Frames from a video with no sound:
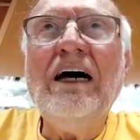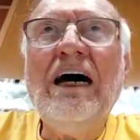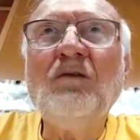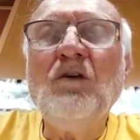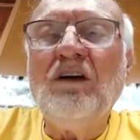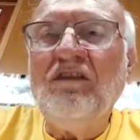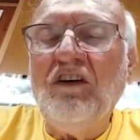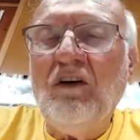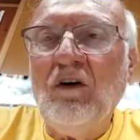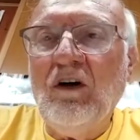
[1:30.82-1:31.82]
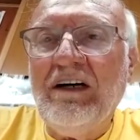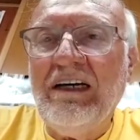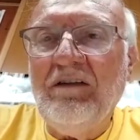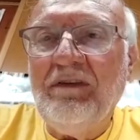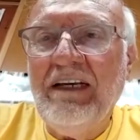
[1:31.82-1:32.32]
algo que se coloca
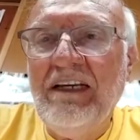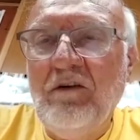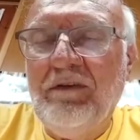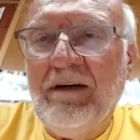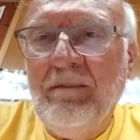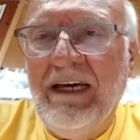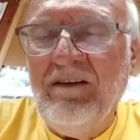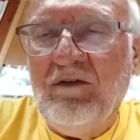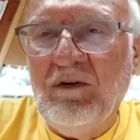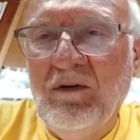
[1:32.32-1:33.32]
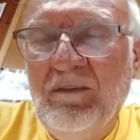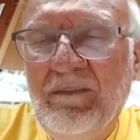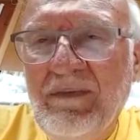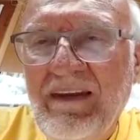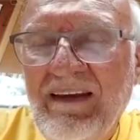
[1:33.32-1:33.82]
na farinha, o fermento.
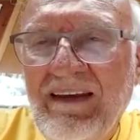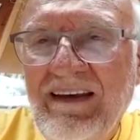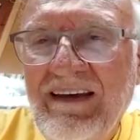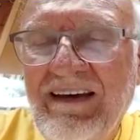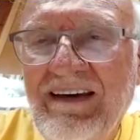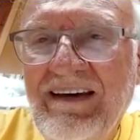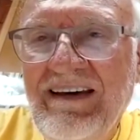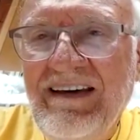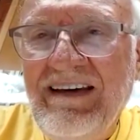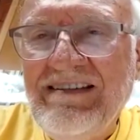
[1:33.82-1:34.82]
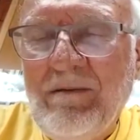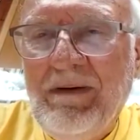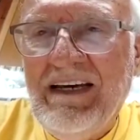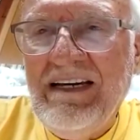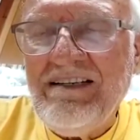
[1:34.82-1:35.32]
Eh, esta
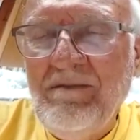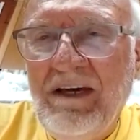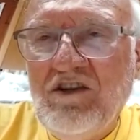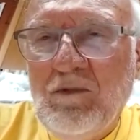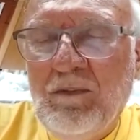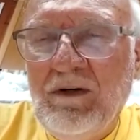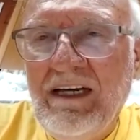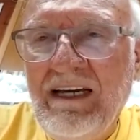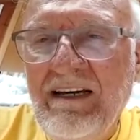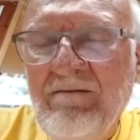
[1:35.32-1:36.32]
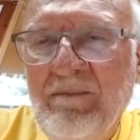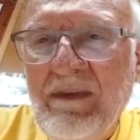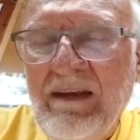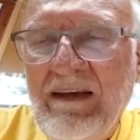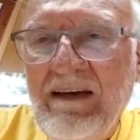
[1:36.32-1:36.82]
pequena semente, porém,
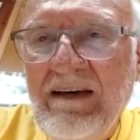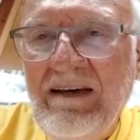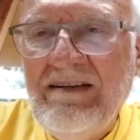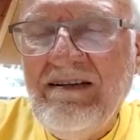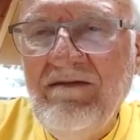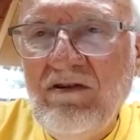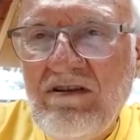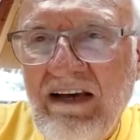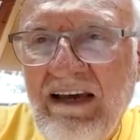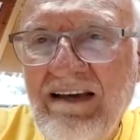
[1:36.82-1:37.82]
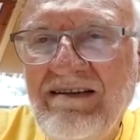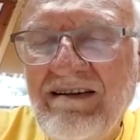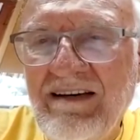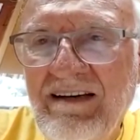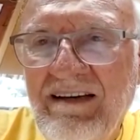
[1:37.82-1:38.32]
eh, se
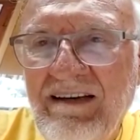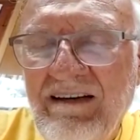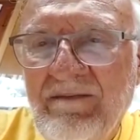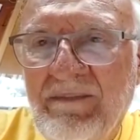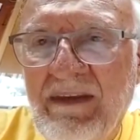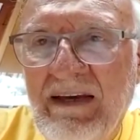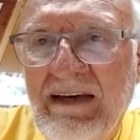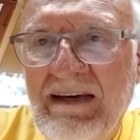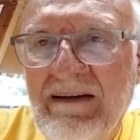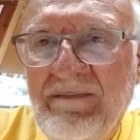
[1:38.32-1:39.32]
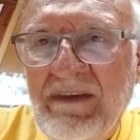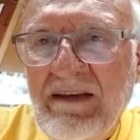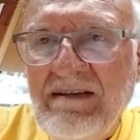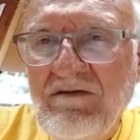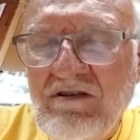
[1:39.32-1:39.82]
vocês, eh, né,
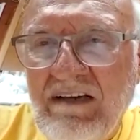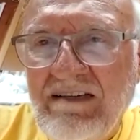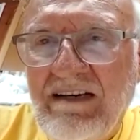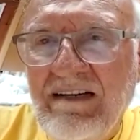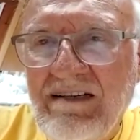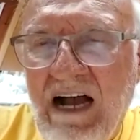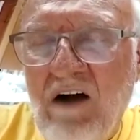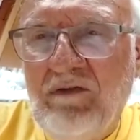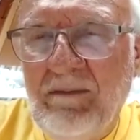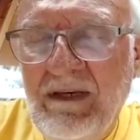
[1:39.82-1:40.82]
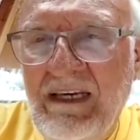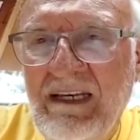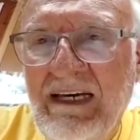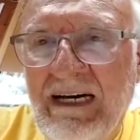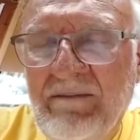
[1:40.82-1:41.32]
se vocês, casal,
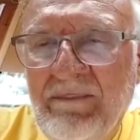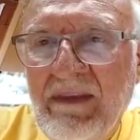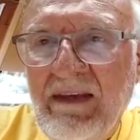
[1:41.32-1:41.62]
família,